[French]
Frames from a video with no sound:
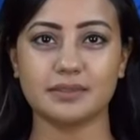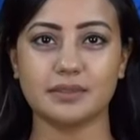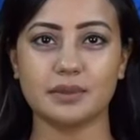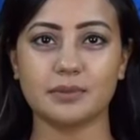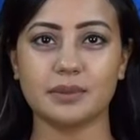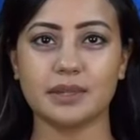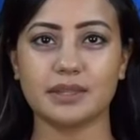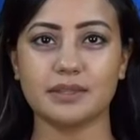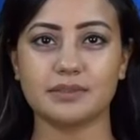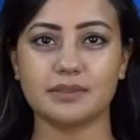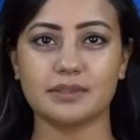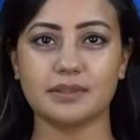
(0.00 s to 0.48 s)

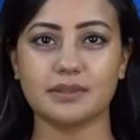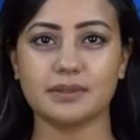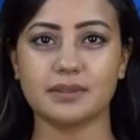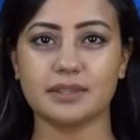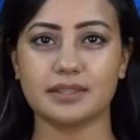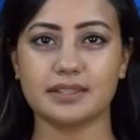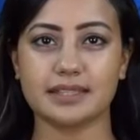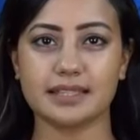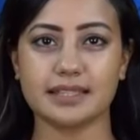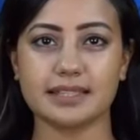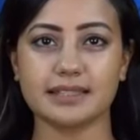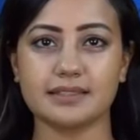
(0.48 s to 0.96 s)
qu'il était prêt
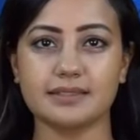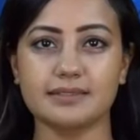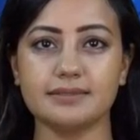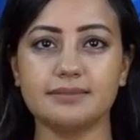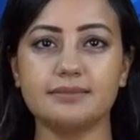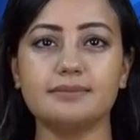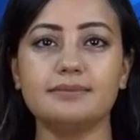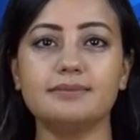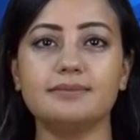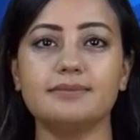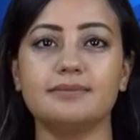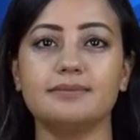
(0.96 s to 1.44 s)
à voyager
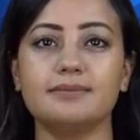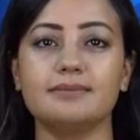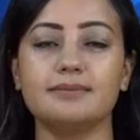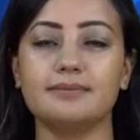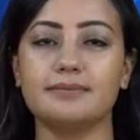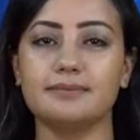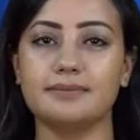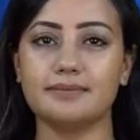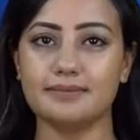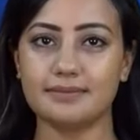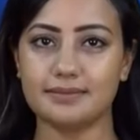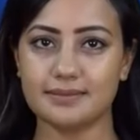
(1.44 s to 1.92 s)
tout en
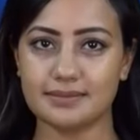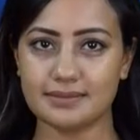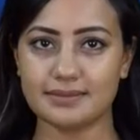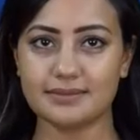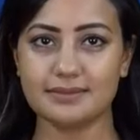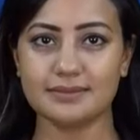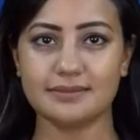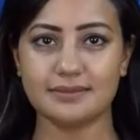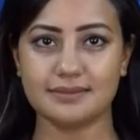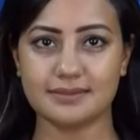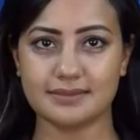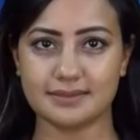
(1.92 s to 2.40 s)
continuant de
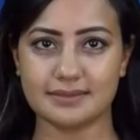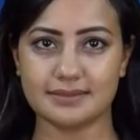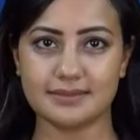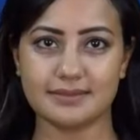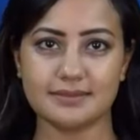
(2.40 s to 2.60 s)
créer.